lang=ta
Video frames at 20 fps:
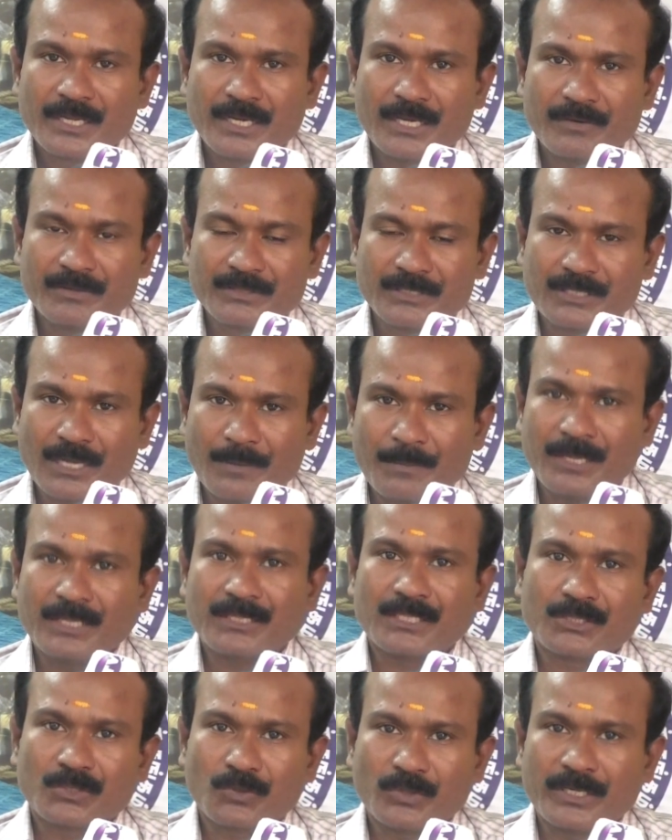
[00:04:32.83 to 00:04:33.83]
ஏன்னா வந்து
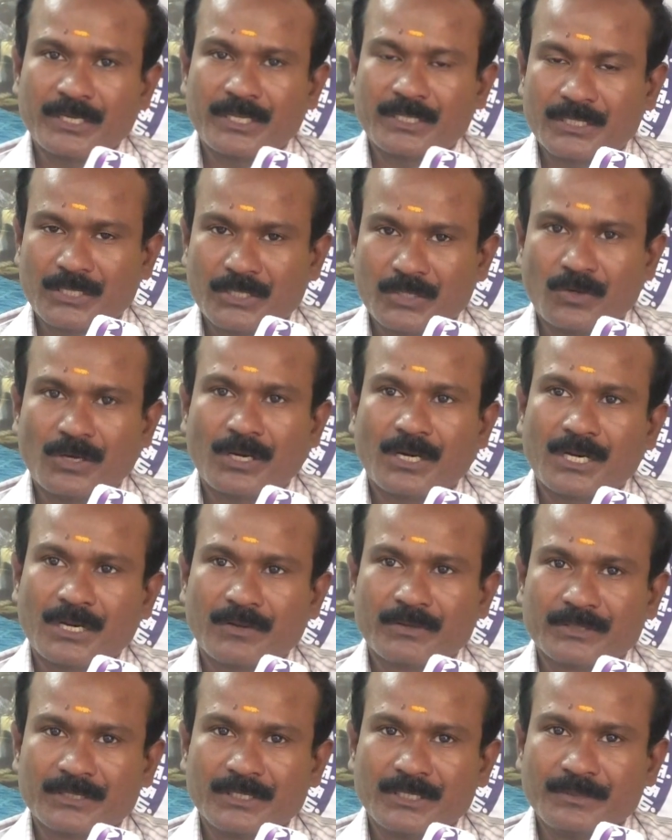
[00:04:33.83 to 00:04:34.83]
தமிழகத்தை தோன்றிய இந்த
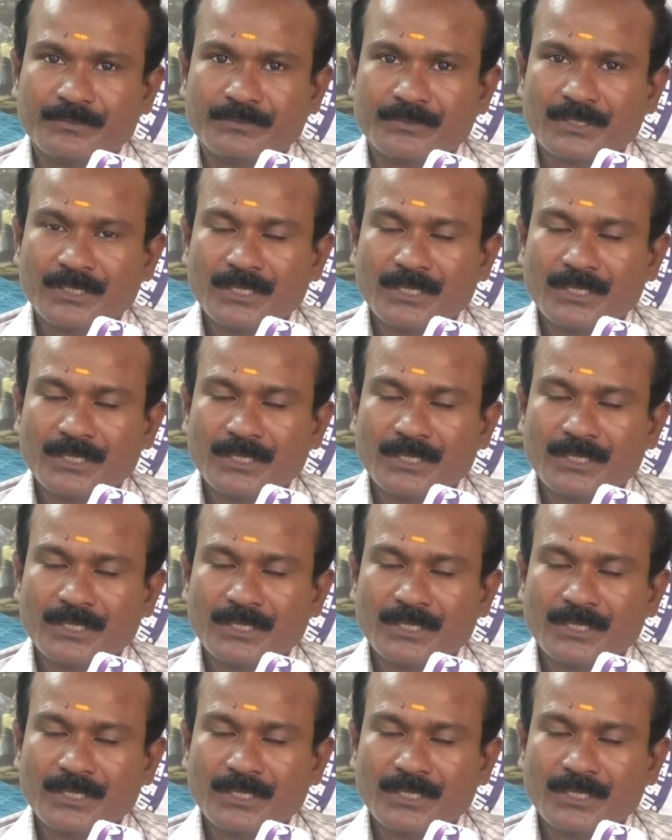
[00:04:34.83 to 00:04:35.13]
யோகாக்களை வந்து